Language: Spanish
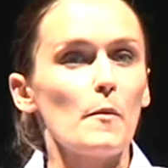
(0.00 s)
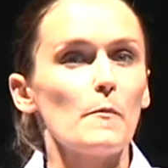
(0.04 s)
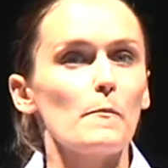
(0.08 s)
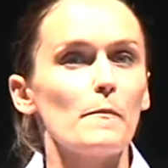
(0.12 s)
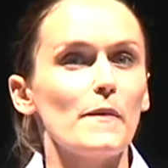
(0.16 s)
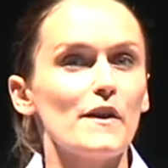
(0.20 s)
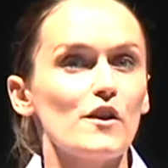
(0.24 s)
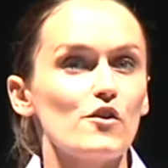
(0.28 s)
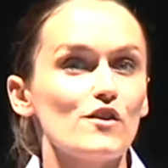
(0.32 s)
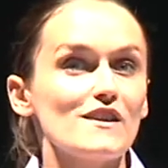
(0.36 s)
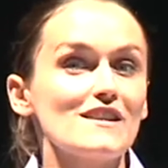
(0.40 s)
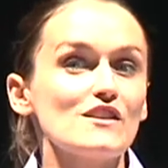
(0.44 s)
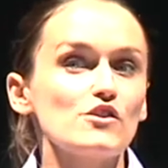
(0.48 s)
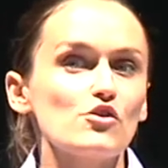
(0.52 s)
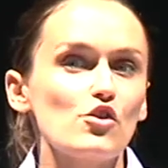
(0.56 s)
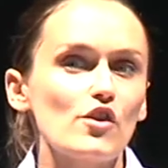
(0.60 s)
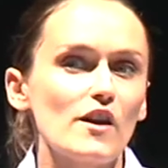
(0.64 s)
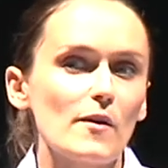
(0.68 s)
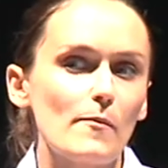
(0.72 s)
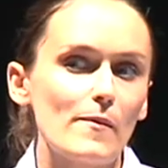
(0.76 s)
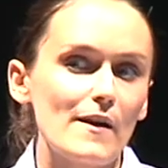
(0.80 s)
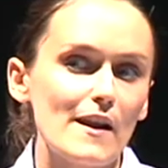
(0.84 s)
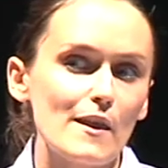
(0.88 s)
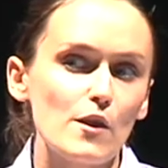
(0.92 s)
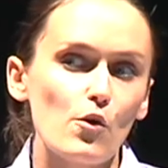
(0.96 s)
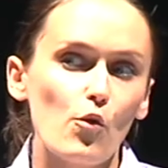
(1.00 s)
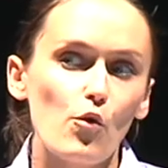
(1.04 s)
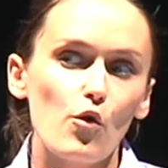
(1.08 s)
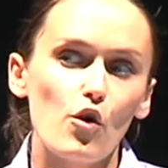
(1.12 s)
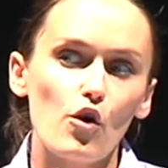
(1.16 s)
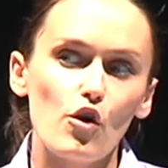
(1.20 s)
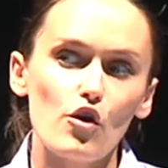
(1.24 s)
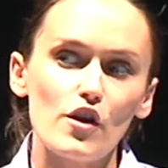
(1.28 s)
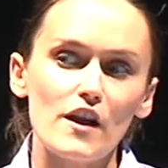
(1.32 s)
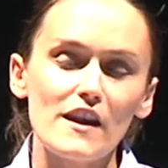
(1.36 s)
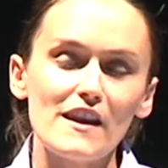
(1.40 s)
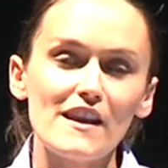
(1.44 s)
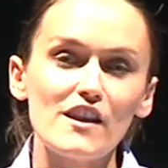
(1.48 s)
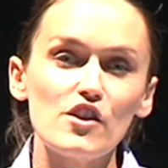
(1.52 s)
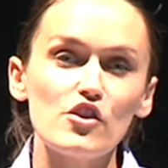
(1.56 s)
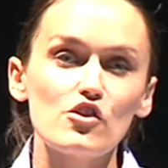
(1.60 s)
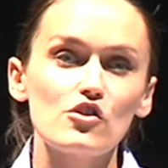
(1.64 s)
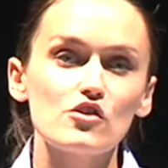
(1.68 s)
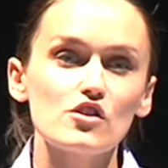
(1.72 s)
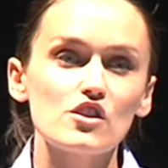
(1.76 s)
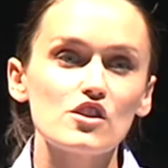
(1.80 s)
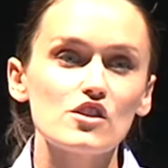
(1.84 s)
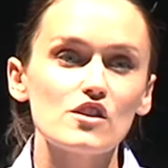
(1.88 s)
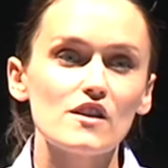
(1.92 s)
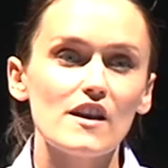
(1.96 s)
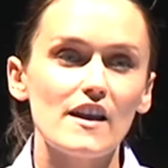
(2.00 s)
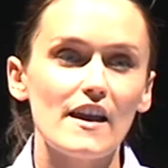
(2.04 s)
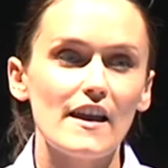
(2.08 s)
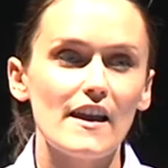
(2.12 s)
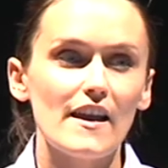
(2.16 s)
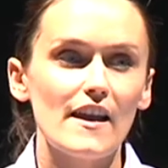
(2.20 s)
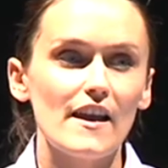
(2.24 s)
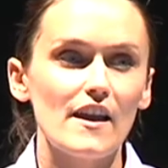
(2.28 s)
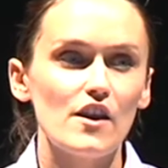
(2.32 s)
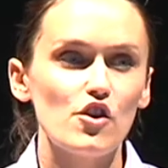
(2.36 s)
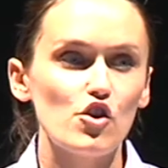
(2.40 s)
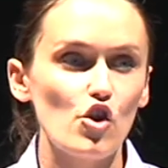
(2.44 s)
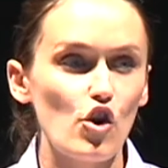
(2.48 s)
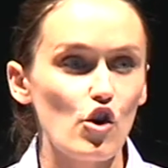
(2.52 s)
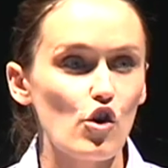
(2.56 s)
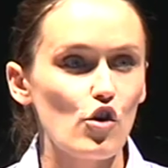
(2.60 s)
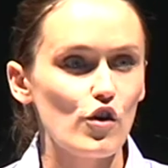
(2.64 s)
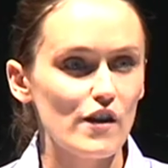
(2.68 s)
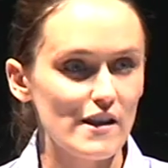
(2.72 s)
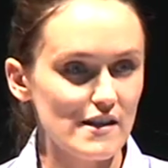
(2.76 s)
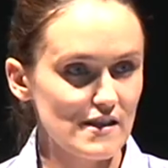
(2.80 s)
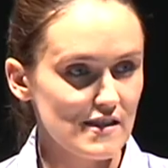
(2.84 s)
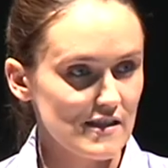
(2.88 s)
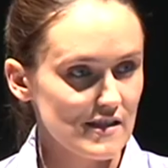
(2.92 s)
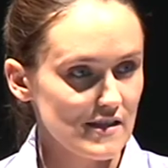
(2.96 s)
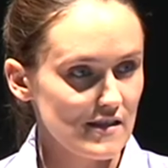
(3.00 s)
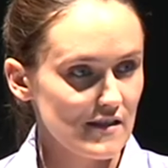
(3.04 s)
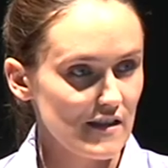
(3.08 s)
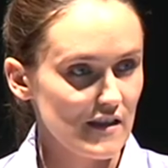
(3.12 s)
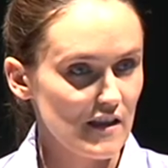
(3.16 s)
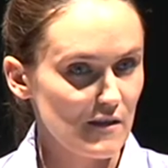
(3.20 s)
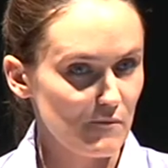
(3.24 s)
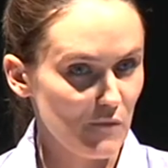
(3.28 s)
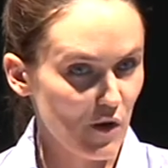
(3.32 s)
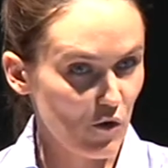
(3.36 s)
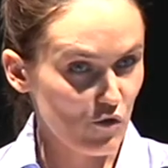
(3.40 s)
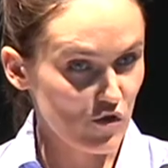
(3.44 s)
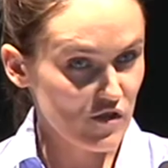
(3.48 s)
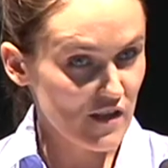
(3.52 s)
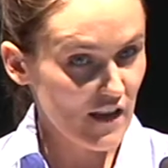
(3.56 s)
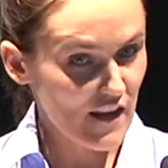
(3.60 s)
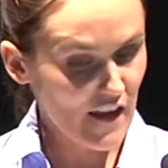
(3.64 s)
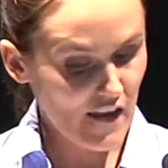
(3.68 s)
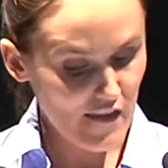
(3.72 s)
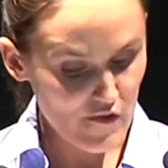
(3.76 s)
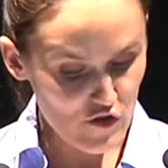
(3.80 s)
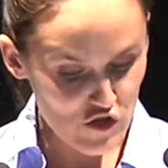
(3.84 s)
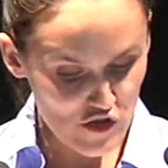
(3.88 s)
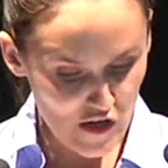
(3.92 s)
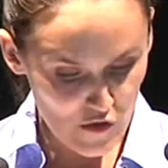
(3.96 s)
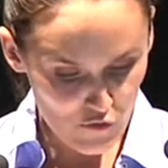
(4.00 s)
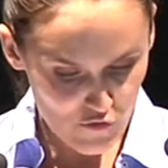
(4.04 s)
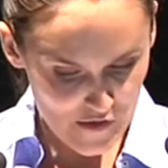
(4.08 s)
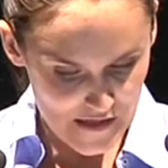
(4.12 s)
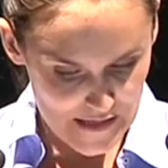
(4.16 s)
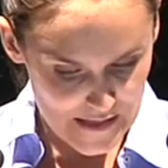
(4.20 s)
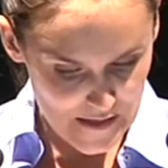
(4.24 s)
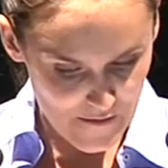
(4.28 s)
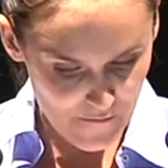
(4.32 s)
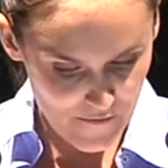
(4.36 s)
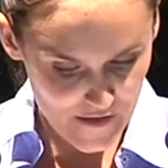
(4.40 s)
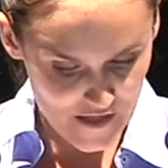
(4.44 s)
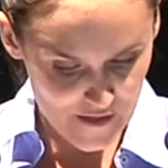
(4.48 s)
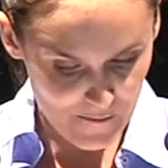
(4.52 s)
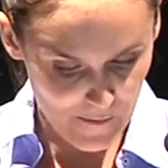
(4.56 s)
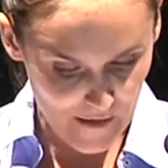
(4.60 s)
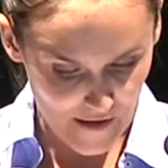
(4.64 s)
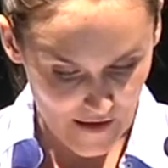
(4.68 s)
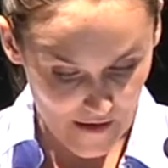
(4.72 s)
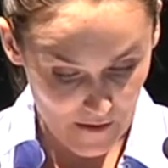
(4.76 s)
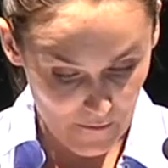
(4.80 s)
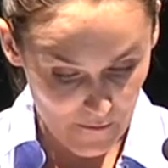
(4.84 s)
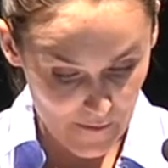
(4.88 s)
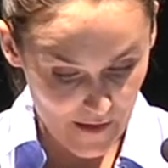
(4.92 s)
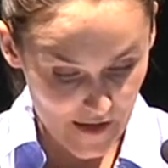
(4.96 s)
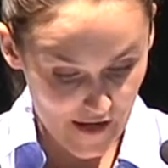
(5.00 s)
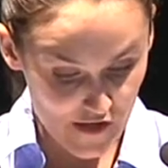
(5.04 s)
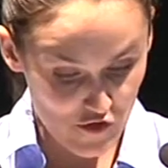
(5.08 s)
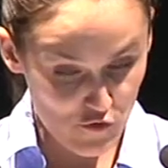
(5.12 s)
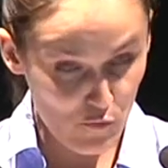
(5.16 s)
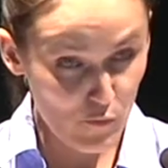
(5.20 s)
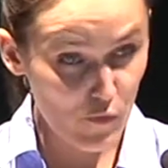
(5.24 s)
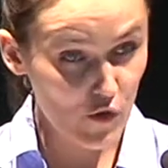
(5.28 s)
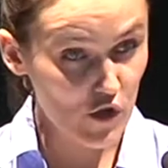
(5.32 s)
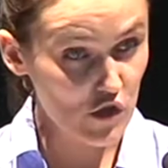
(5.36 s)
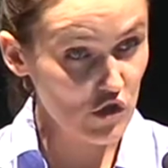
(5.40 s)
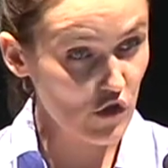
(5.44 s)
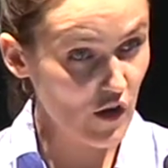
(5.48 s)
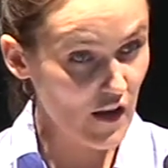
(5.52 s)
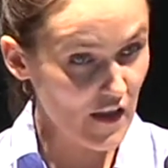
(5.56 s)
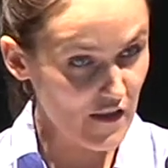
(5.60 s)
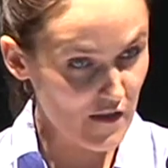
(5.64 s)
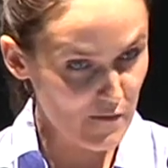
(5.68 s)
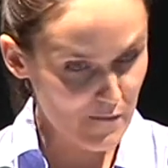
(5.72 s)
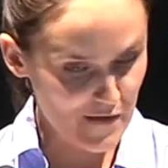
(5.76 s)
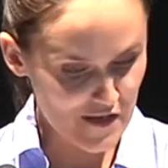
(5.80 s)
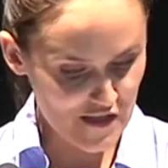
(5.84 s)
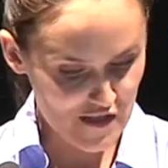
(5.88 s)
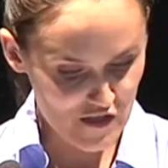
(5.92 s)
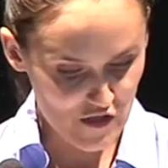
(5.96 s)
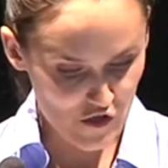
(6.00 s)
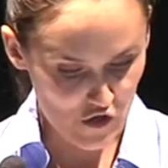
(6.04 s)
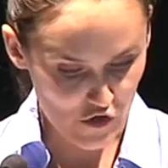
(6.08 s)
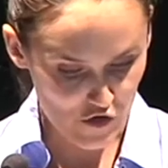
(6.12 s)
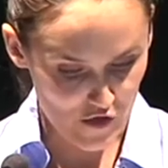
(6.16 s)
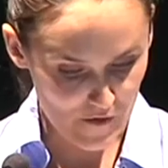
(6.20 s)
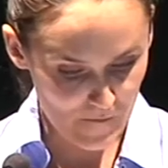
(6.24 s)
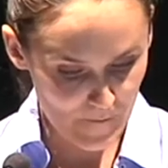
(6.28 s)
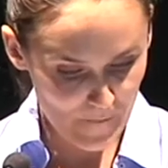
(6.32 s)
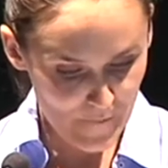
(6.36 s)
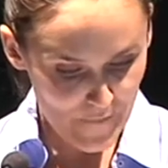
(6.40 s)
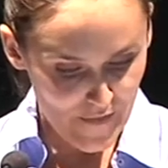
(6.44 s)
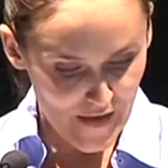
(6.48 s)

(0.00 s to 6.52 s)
Pero esto, que parece un juego de niños, eh, no lo es. Y me gustaría daros algunas cifras para que veáis un poquito la dimensión.